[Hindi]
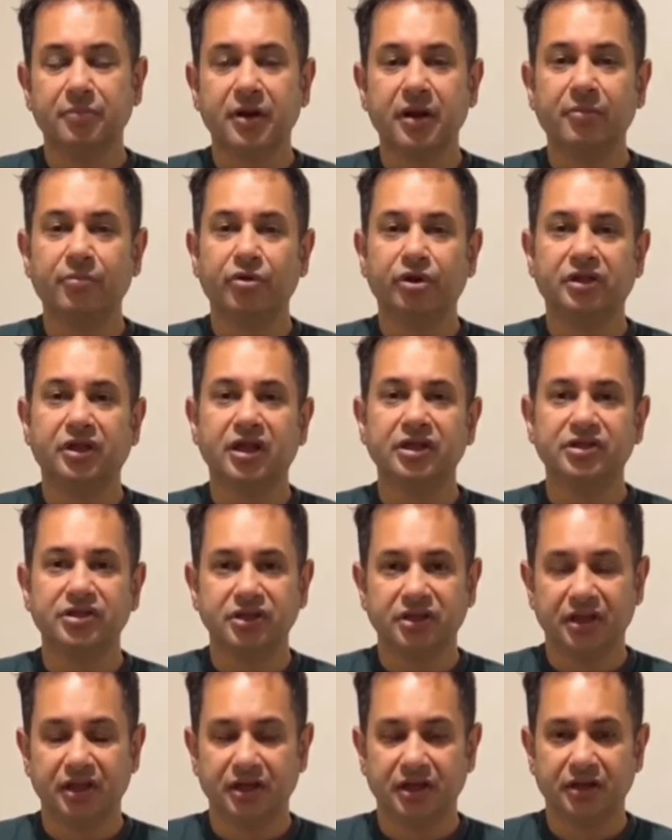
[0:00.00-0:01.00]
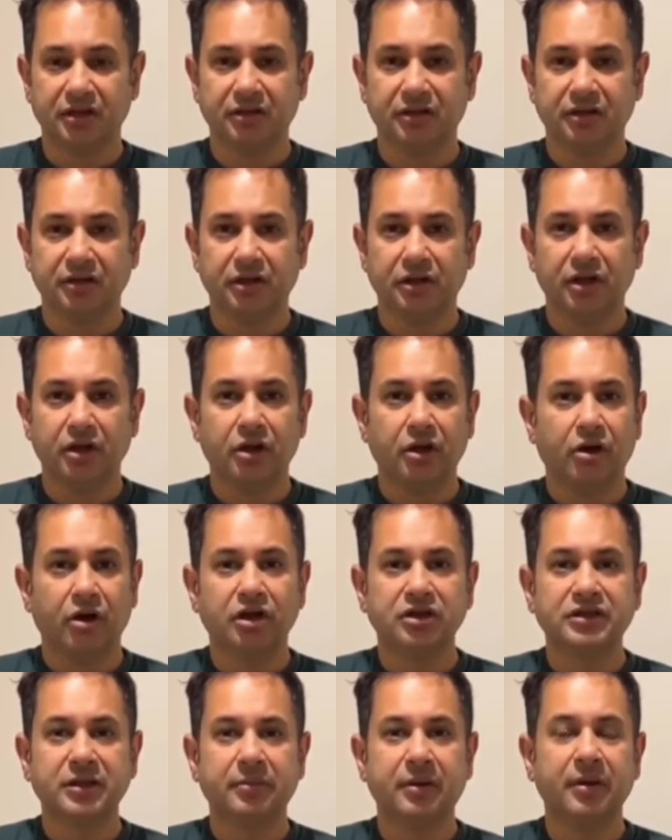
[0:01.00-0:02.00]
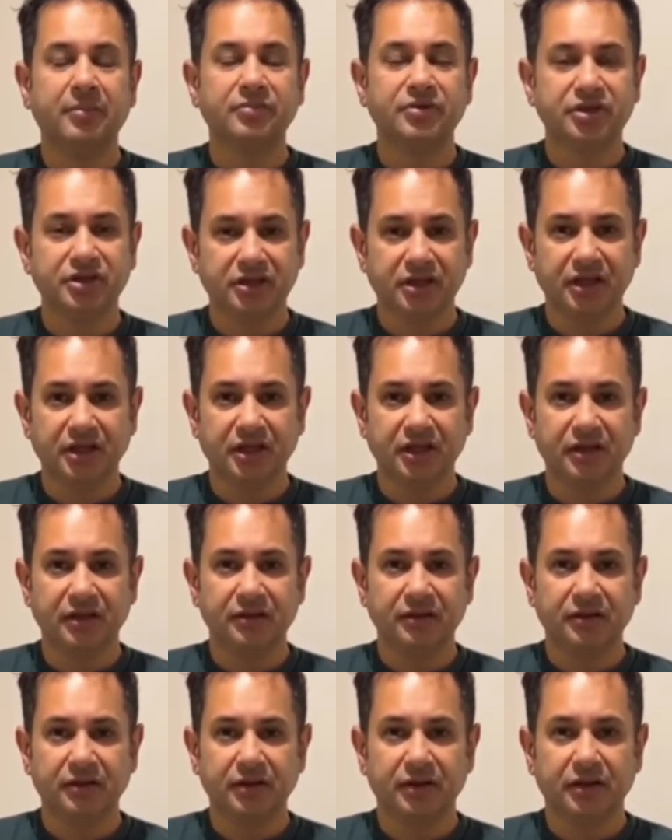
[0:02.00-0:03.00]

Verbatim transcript: तिपरा मथा जीतेगा और जब हम जीतेंगे